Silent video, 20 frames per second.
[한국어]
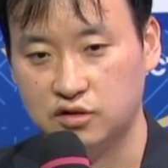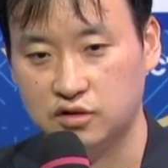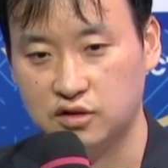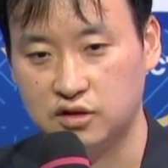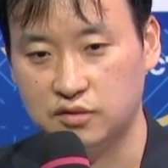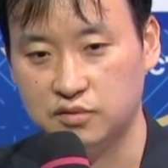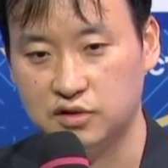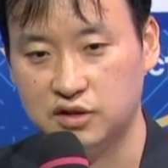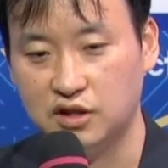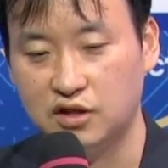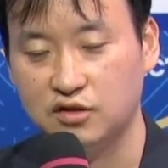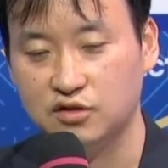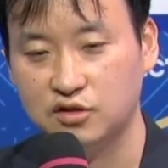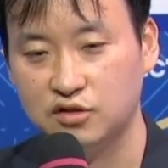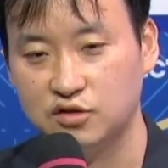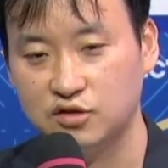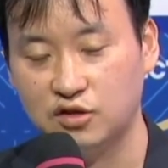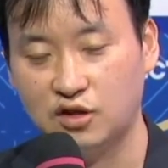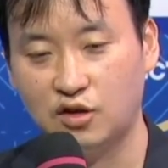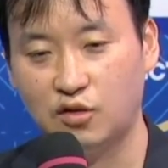김채영
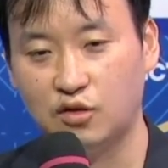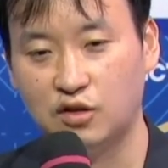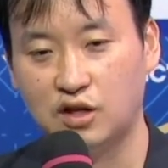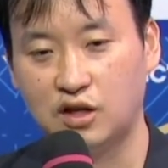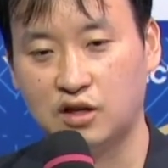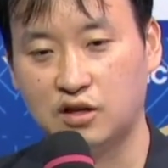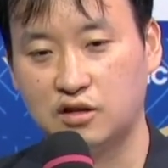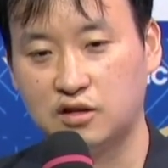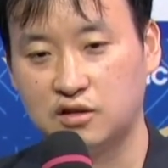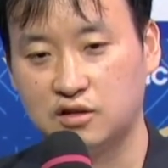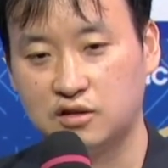선수가 워낙